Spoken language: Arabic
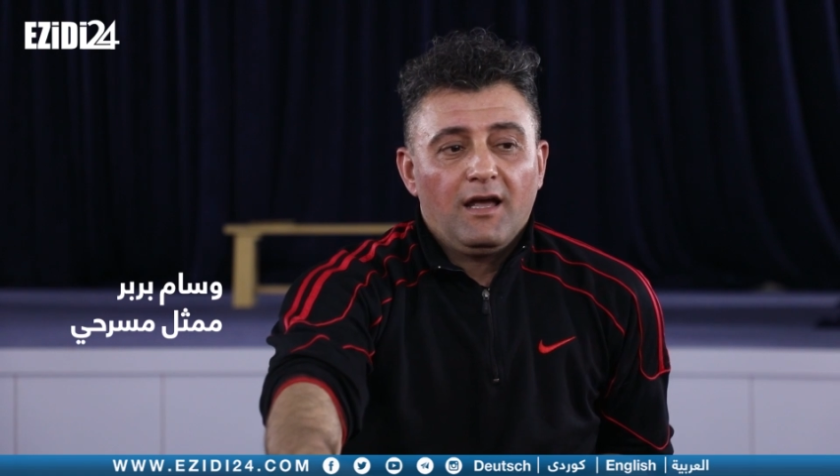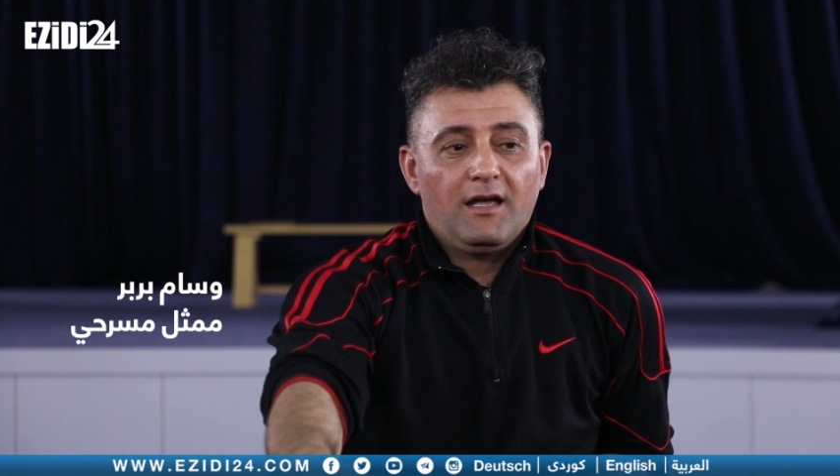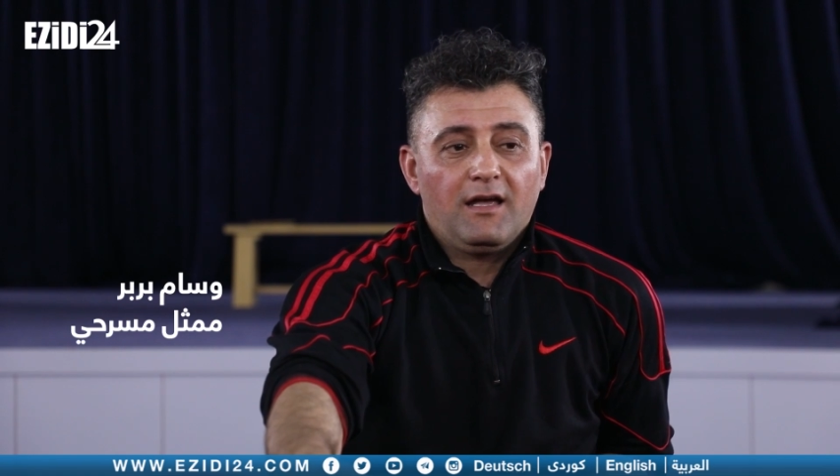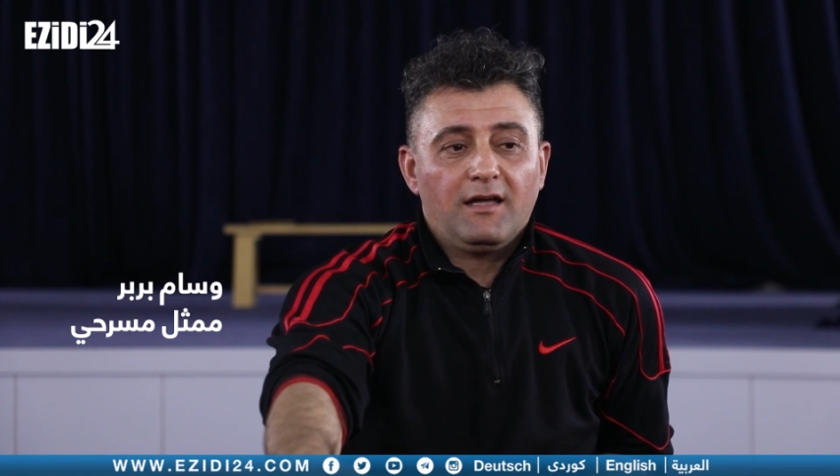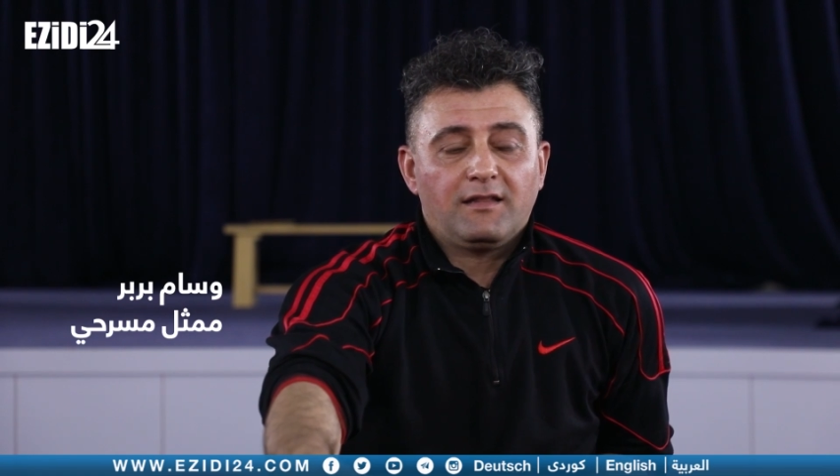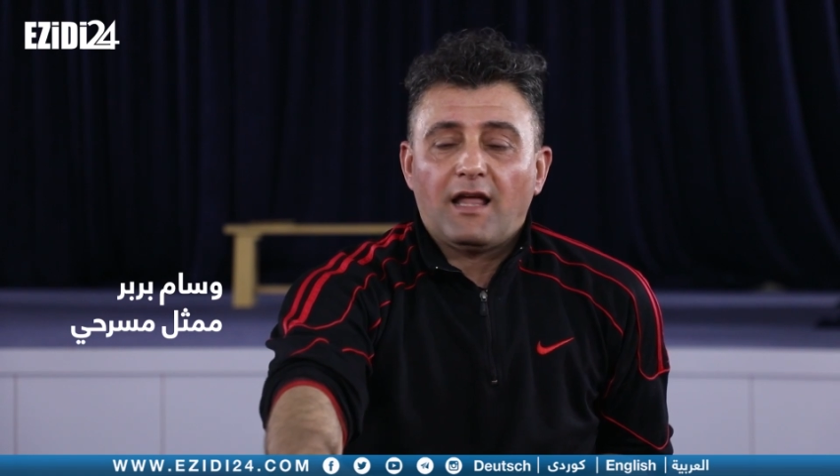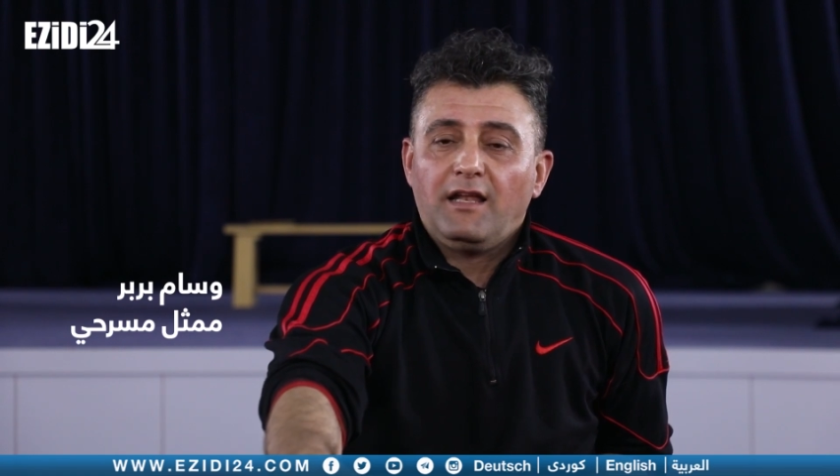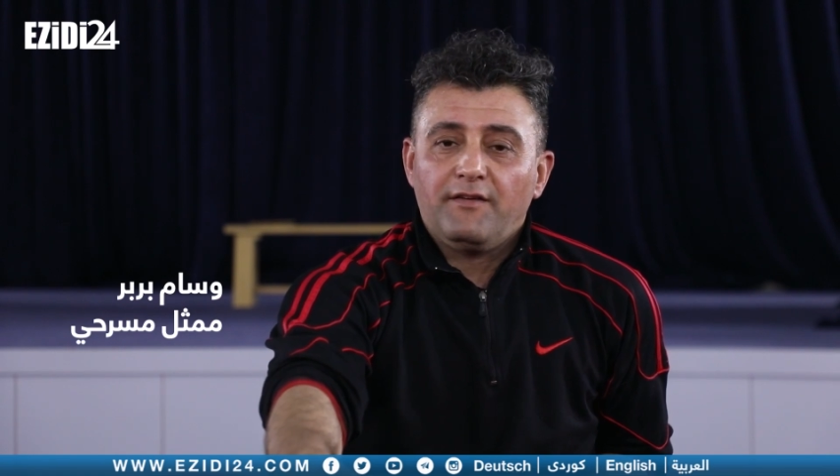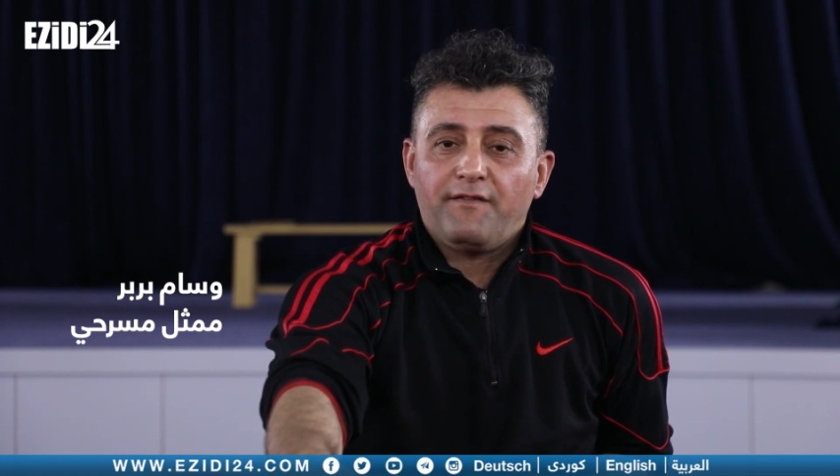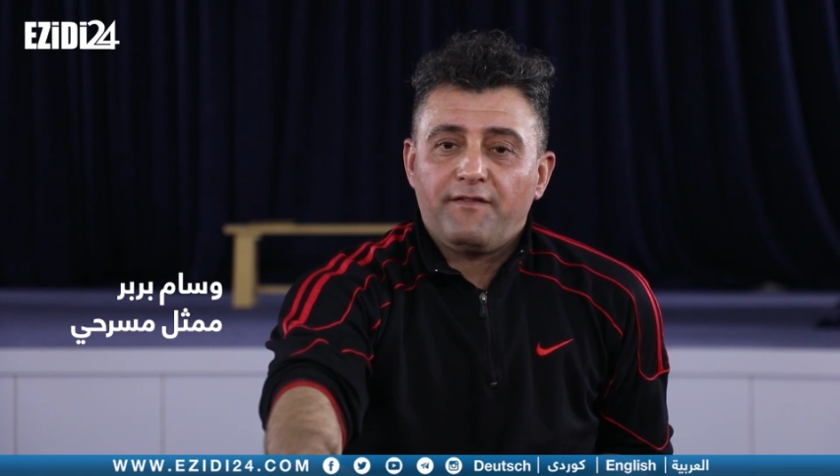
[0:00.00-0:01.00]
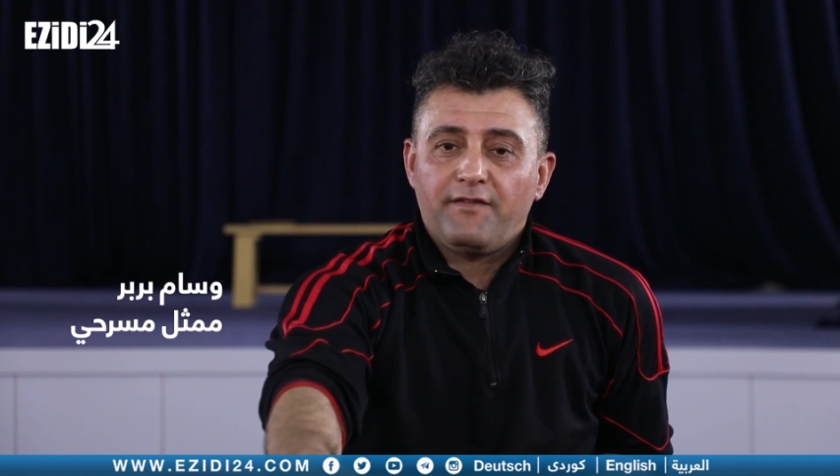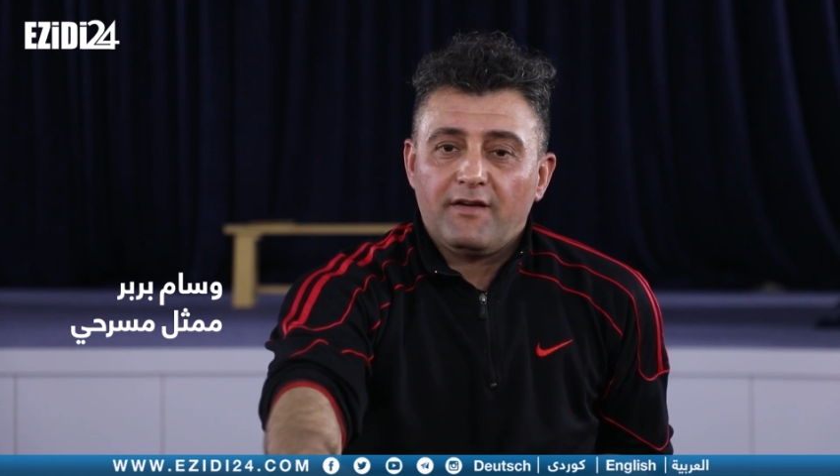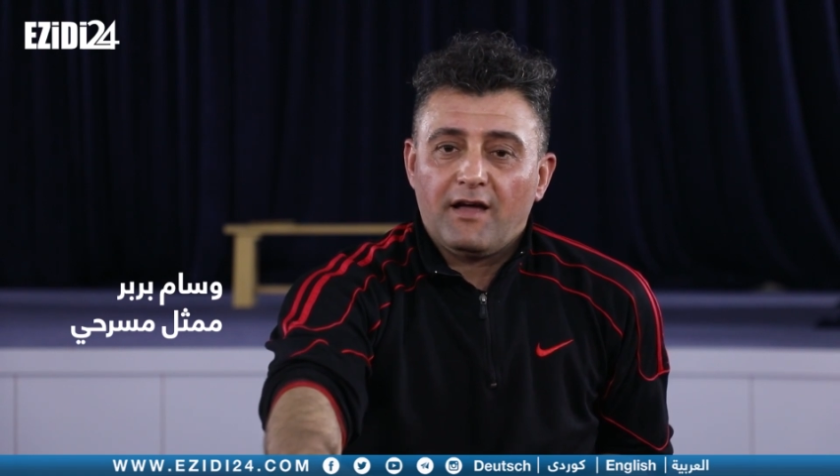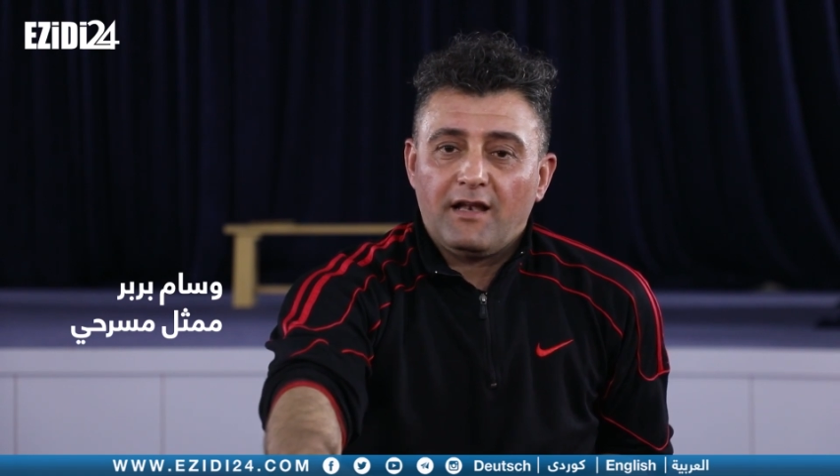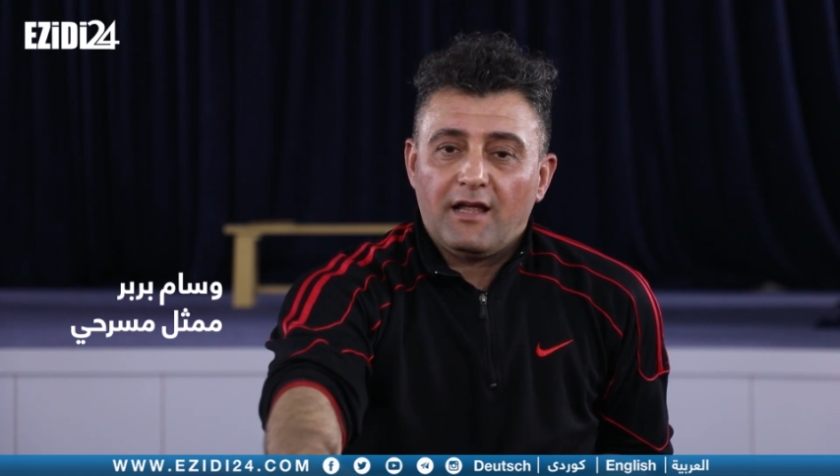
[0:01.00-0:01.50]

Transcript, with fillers: آه، تأليف آه،